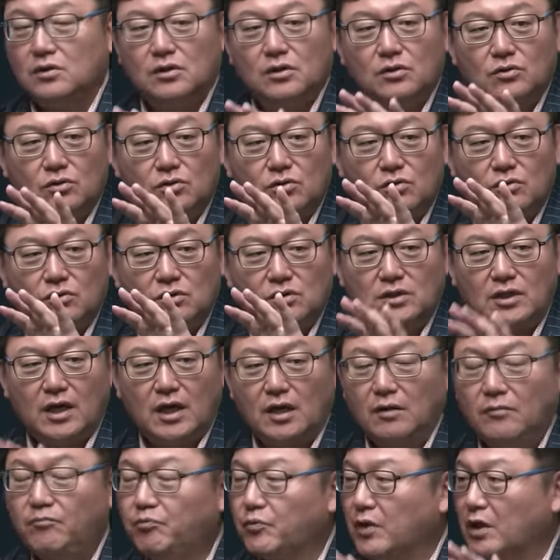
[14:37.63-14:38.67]
그리고 또
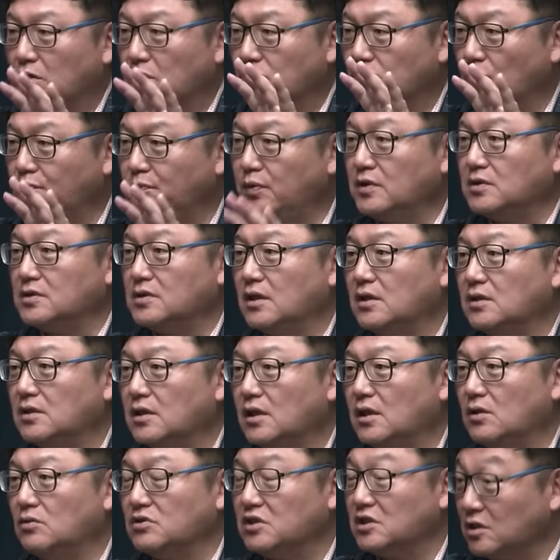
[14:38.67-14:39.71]
그게
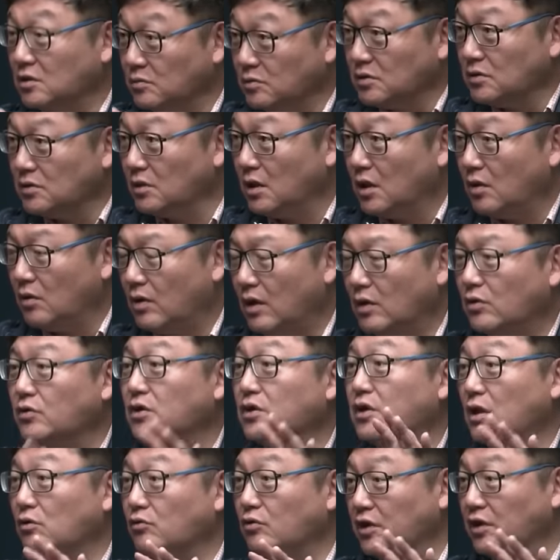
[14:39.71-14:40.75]
쇼핑센터로 지금은
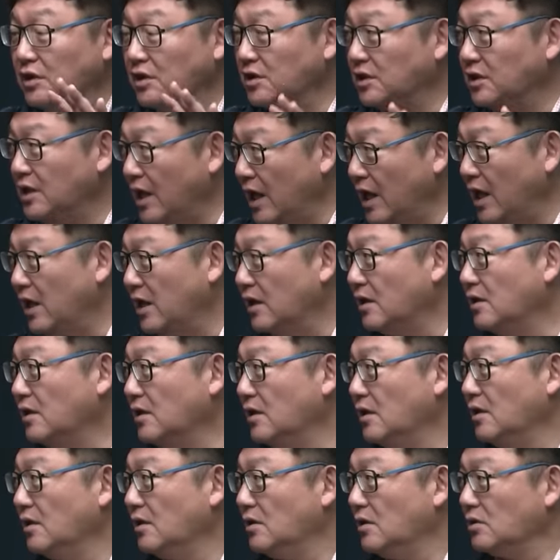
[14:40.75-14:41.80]
활용이 되고 있는데
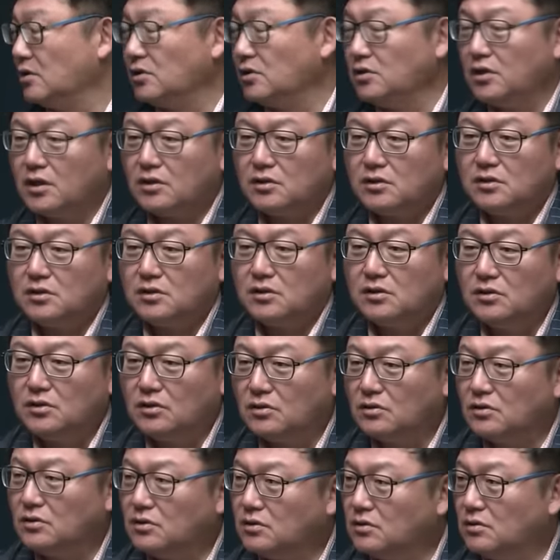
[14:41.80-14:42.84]
근데
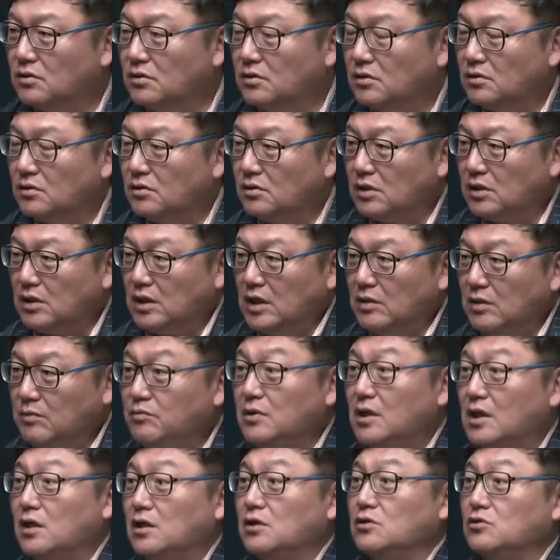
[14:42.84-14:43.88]
그거를
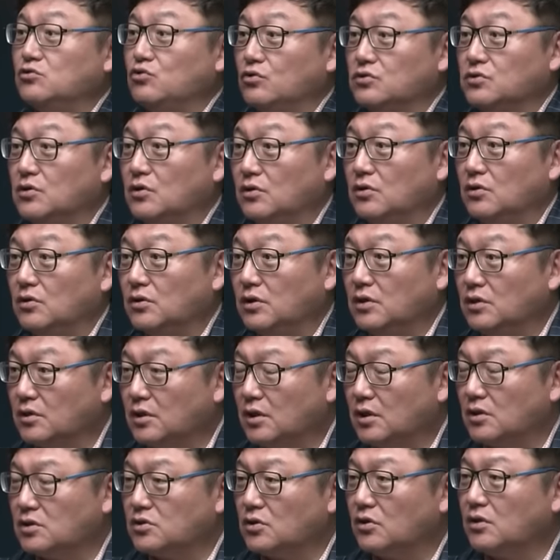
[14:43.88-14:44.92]
임대를 줘서
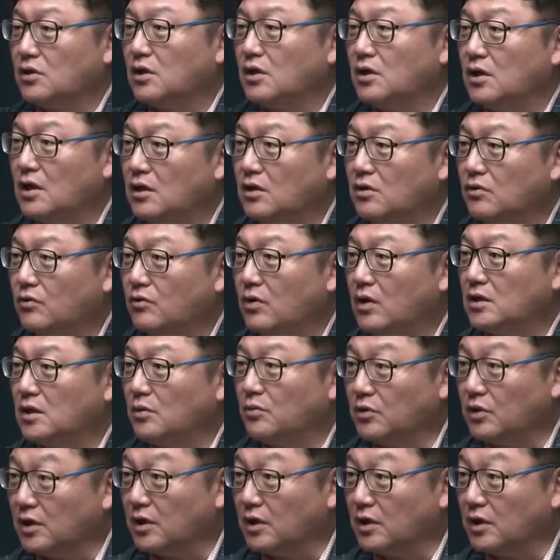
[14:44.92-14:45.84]
이렇게 처리를 하려고 하다